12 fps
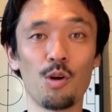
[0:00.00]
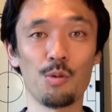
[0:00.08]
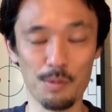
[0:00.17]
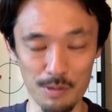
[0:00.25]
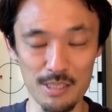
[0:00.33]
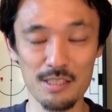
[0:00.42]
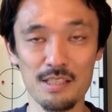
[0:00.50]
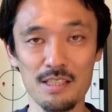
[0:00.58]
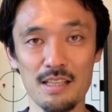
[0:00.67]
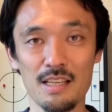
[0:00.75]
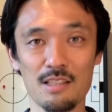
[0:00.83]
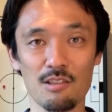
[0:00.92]
思いま
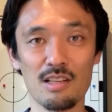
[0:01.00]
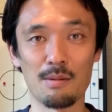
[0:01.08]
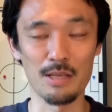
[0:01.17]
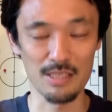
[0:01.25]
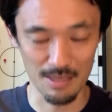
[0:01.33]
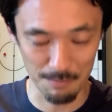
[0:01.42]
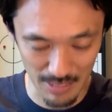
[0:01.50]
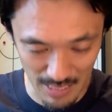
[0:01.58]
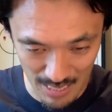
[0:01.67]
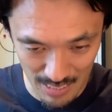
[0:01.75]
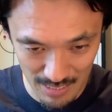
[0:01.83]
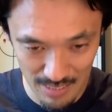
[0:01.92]
す。えー、それでは皆さんま
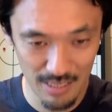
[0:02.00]
た。